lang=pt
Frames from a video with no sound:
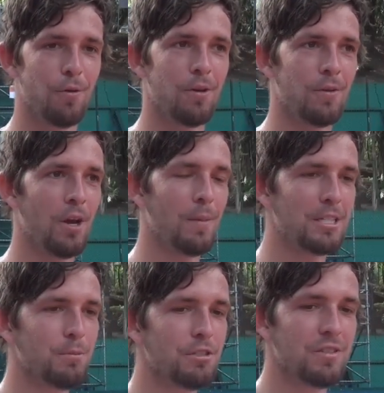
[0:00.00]
foi um ano
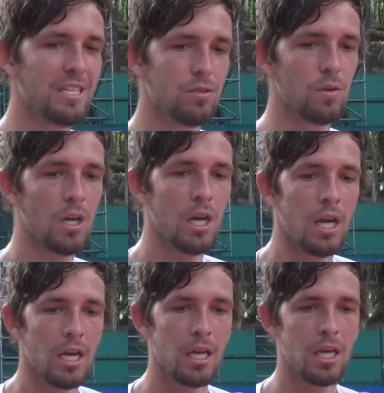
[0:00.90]
realmente muito difícil.
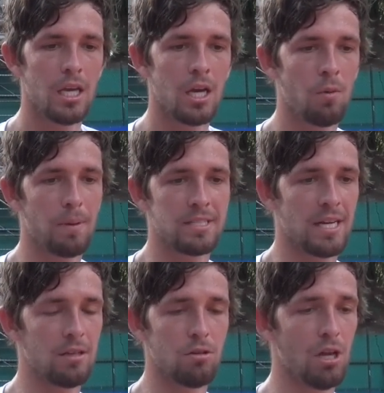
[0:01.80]
E ano
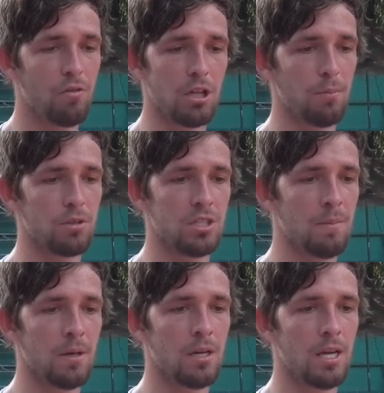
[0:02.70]
passado eu dei a volta por cima,